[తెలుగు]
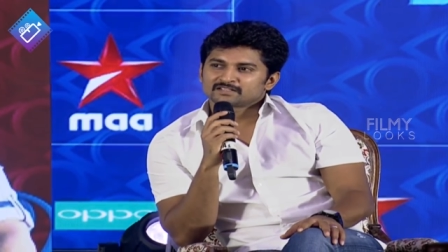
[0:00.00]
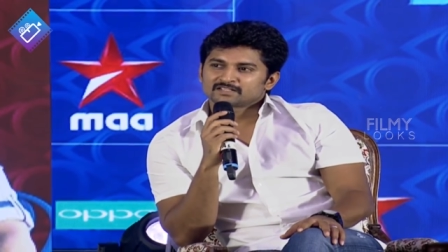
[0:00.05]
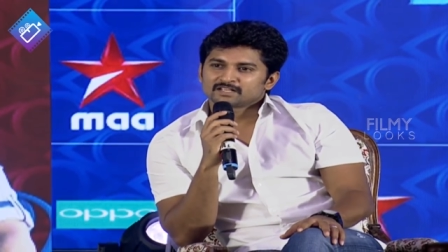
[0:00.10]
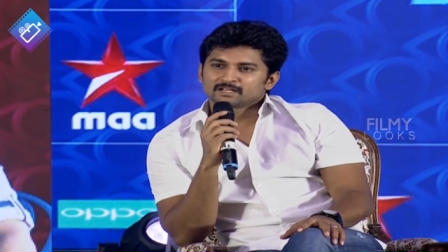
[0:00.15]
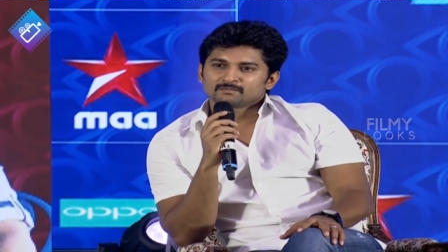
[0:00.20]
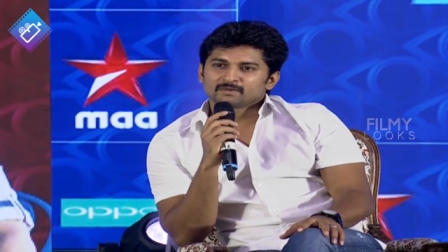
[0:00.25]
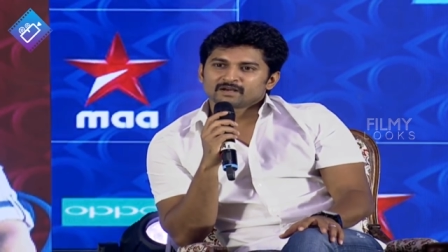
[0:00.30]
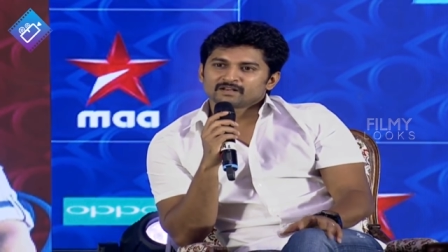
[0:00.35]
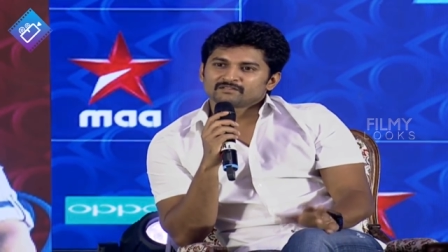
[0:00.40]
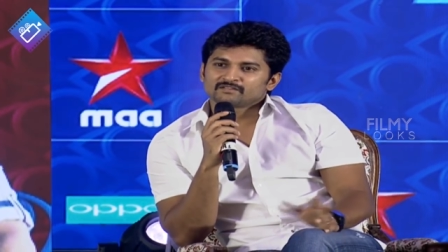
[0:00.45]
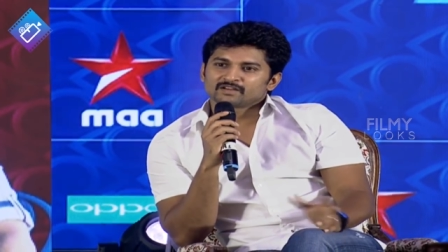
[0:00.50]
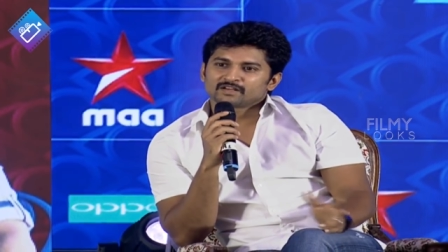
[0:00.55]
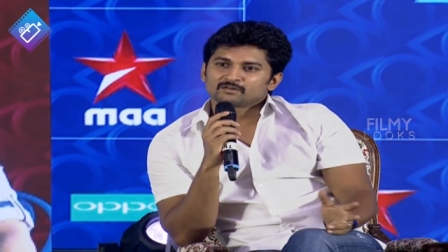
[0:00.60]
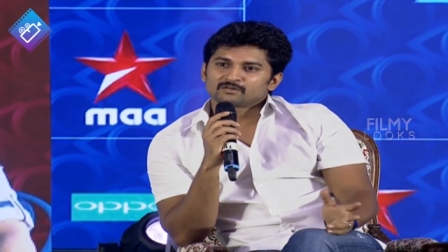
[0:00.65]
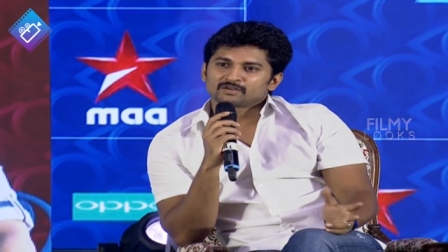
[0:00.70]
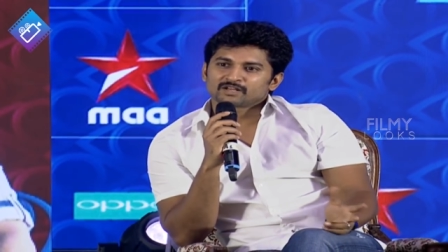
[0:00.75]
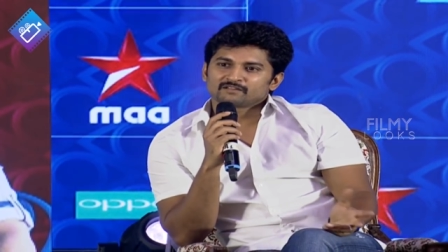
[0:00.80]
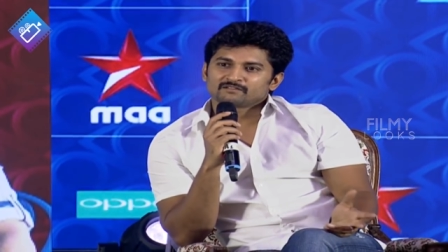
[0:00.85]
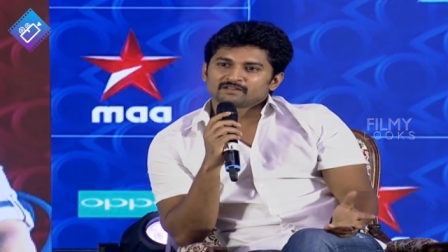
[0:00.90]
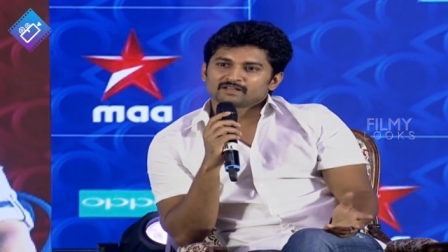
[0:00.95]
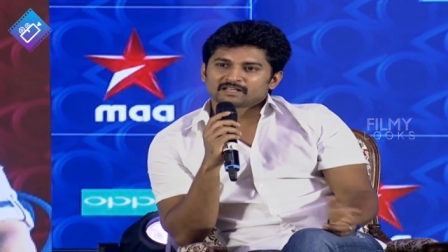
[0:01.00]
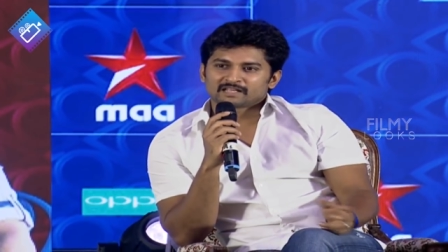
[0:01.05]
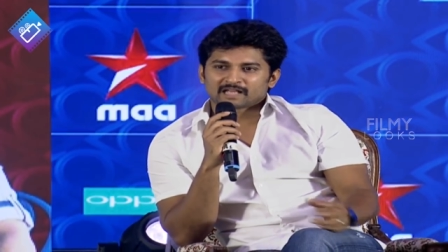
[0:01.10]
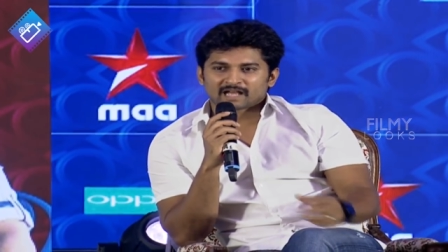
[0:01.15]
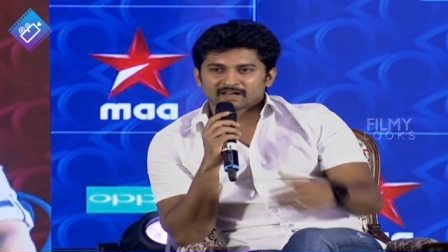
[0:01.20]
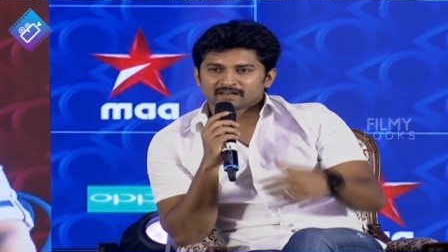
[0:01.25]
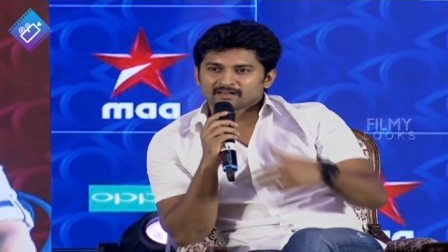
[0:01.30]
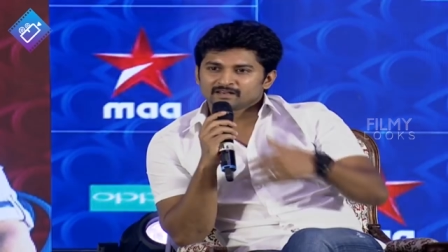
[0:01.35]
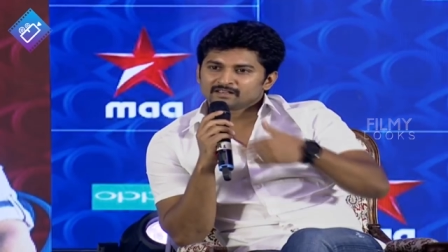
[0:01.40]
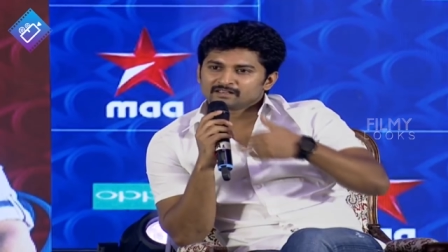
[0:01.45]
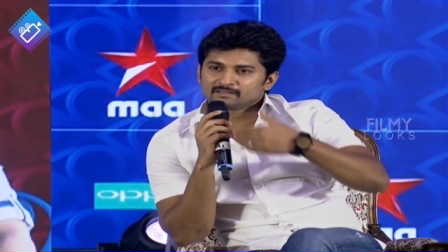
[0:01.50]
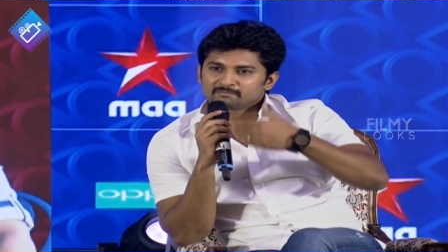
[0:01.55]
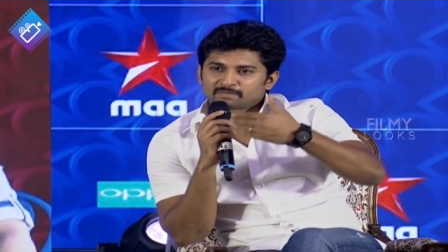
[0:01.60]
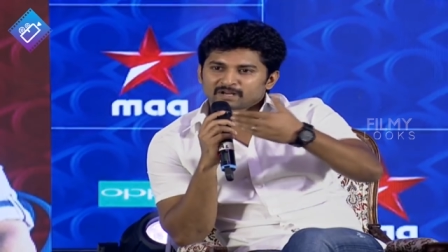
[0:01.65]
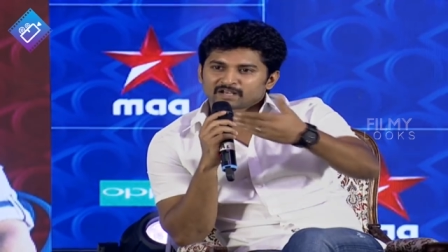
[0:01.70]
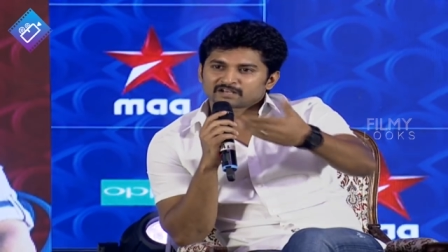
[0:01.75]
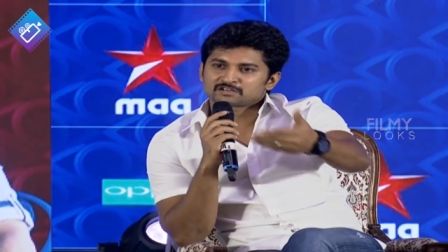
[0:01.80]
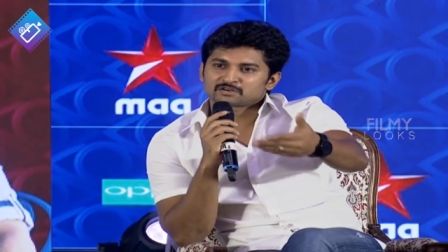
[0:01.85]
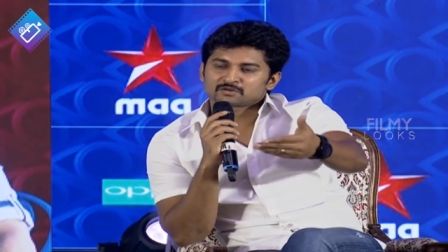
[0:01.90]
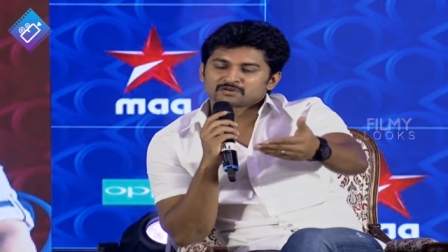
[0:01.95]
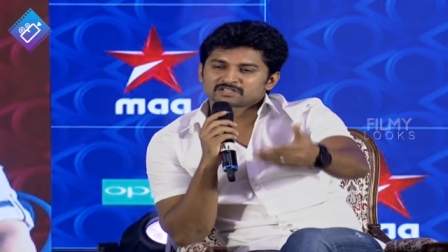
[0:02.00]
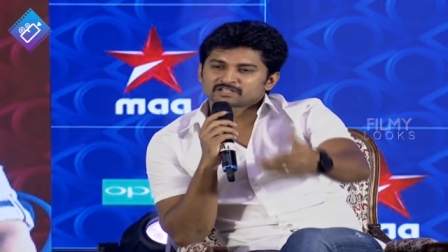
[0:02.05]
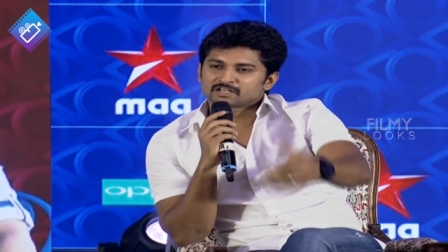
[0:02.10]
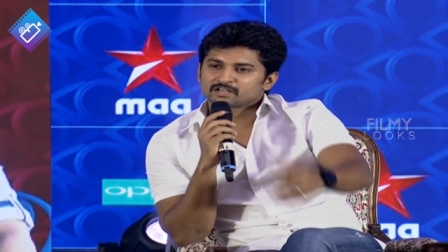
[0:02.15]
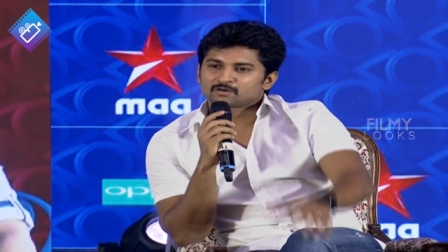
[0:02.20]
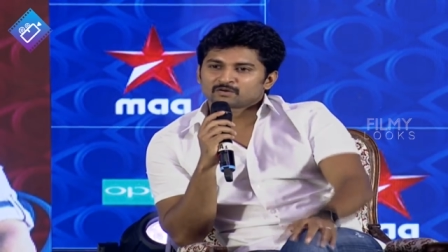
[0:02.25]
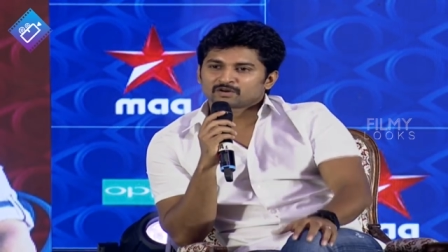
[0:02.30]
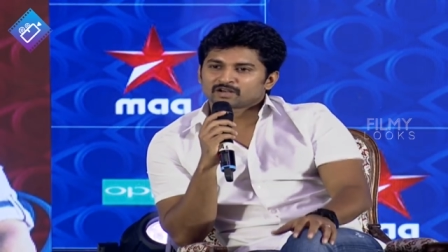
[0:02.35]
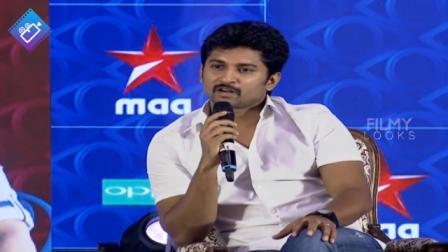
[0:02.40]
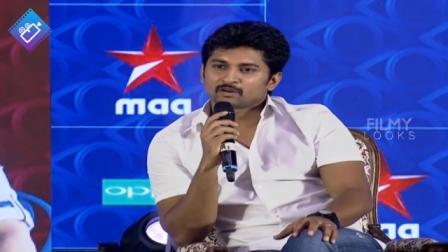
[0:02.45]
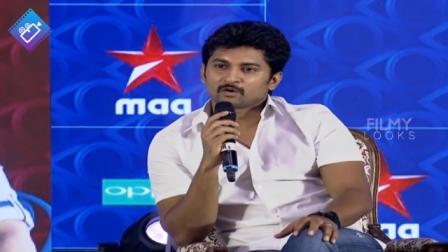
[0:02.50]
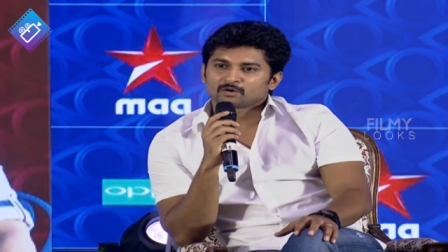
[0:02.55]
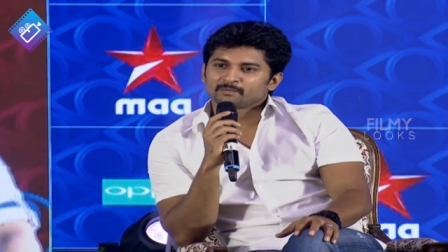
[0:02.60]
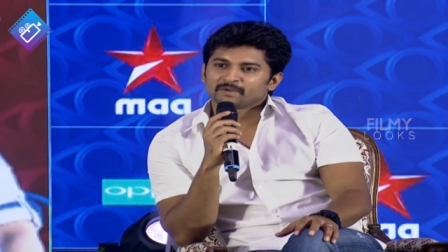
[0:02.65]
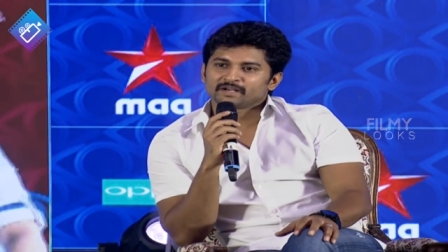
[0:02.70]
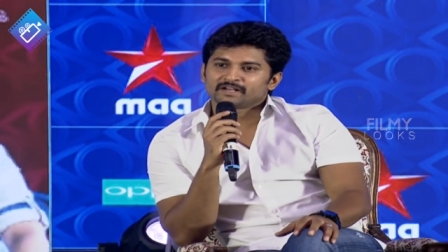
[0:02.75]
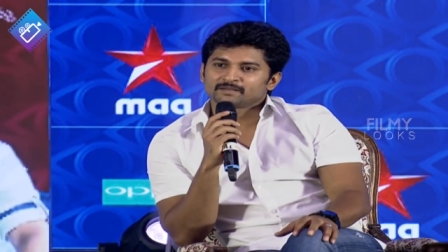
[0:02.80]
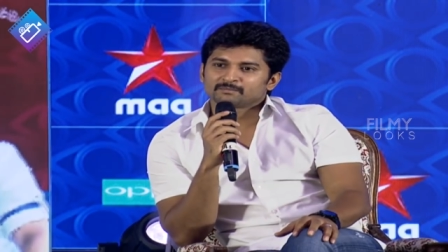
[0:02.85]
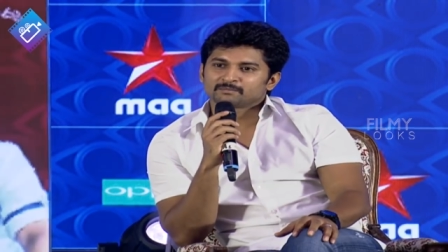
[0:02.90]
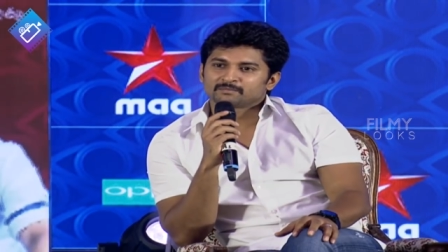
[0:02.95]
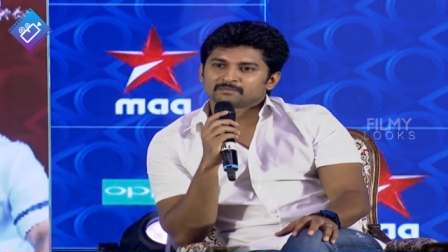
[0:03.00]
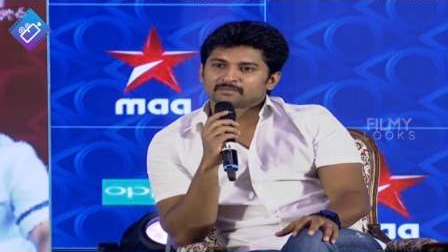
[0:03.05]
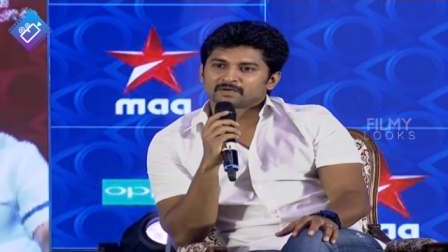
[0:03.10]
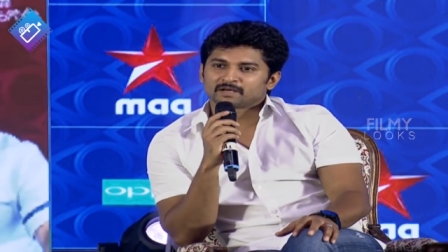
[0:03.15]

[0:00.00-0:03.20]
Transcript: సినిమాని వేరు టీవీని అన్ని ప్రేక్షకులను చేరుకోవడానికి ఒక మీడియం